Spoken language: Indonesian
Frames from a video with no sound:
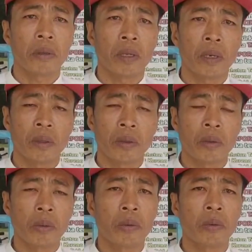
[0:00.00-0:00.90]

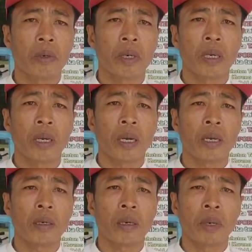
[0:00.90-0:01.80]
terenyuh
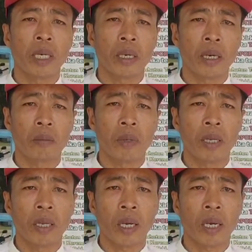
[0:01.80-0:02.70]
dengan kebaikan
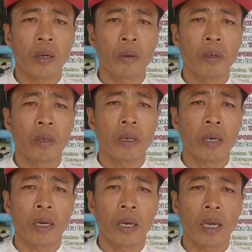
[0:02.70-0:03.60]
beliau
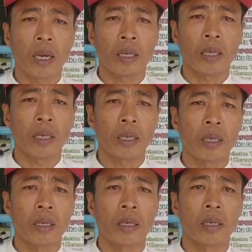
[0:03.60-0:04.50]
karena hari ini
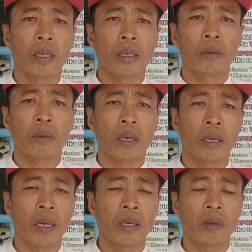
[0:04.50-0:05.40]

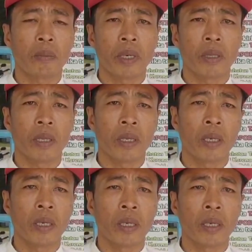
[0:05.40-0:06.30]
saya
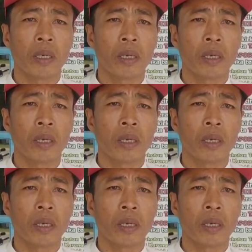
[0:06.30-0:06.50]
seperti